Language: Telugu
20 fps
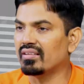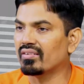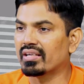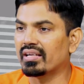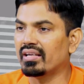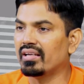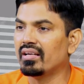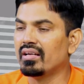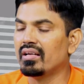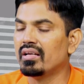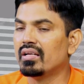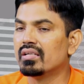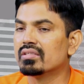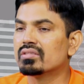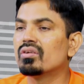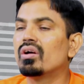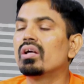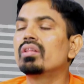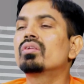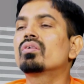అది ఓకే
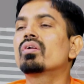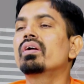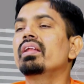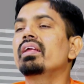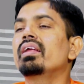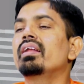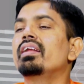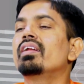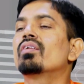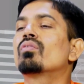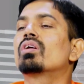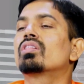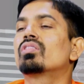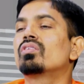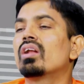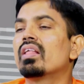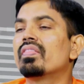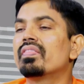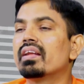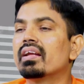సో అందుకని నేను కొత్త
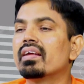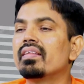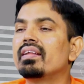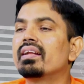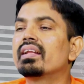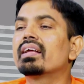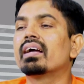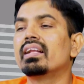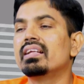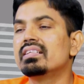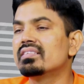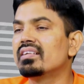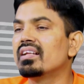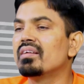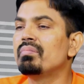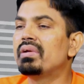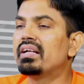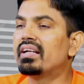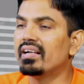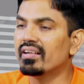వాళ్ళందరికీ ఏంటంటే కనీసం
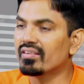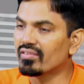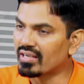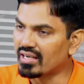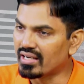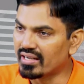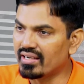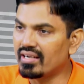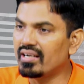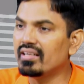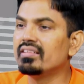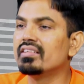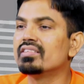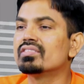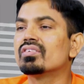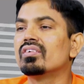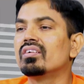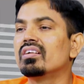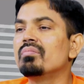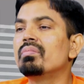డమ్మీ ట్రేడింగ్ ఒక ఆరు
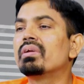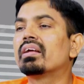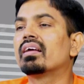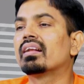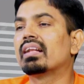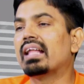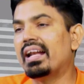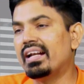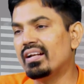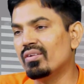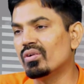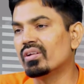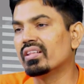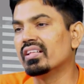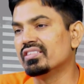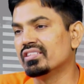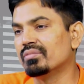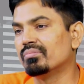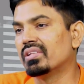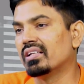చేసుకోండి మీకు క్లారిటీ
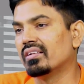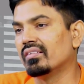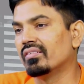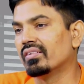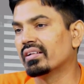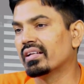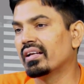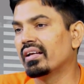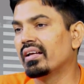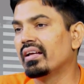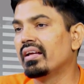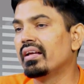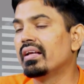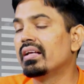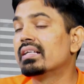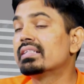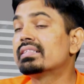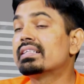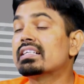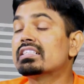ఉంటుందని చెప్తాను ఓకే
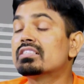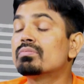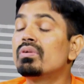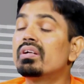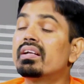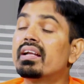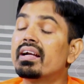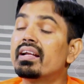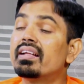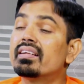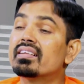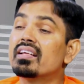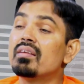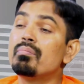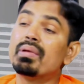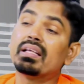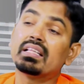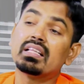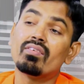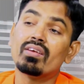సక్సెస్ఫుల్ ట్రేడర్కి
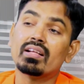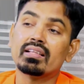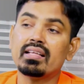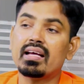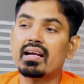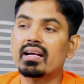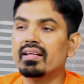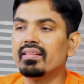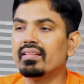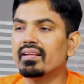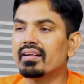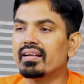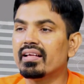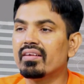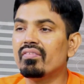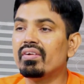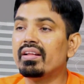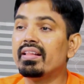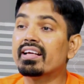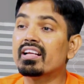మిగతా వాళ్ళకి తేడా ఏంటంటే
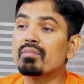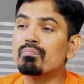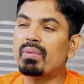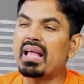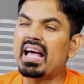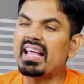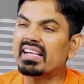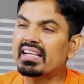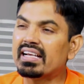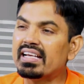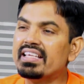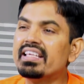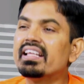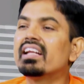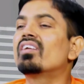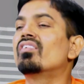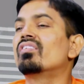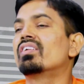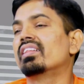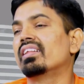వీళ్ళ దగ్గర ప్లాన్
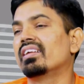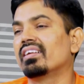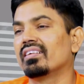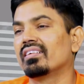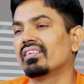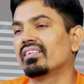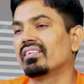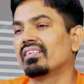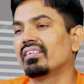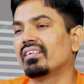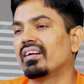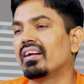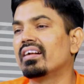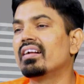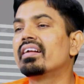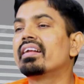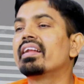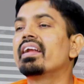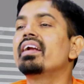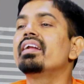క్లియర్గా ఉంటుంది అంటే
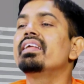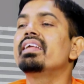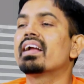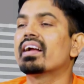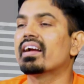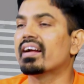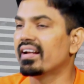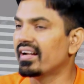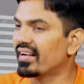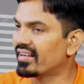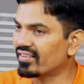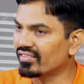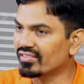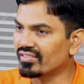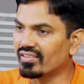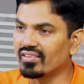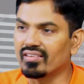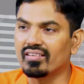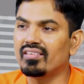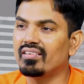ట్రేడ్ ఎక్కడ ఎంటర్
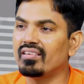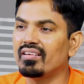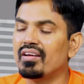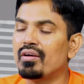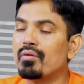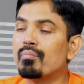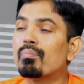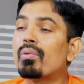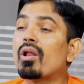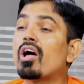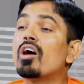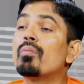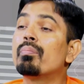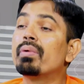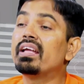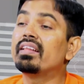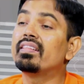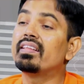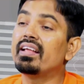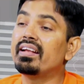అవుతున్నాం ఫ్లాప్
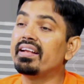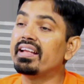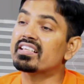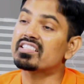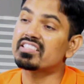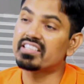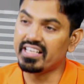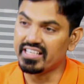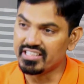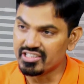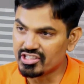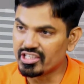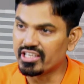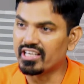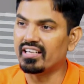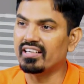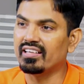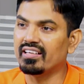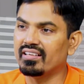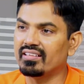అయితే నెక్స్ట్ ఏం
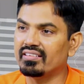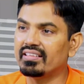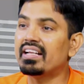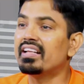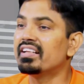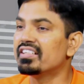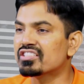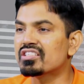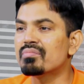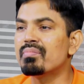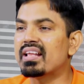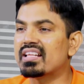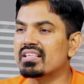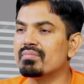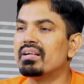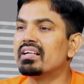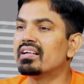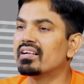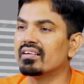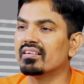చేయాలి దాని రిస్క్
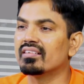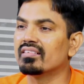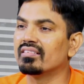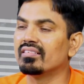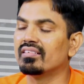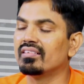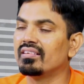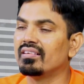మేనేజ్మెంట్ అంటాం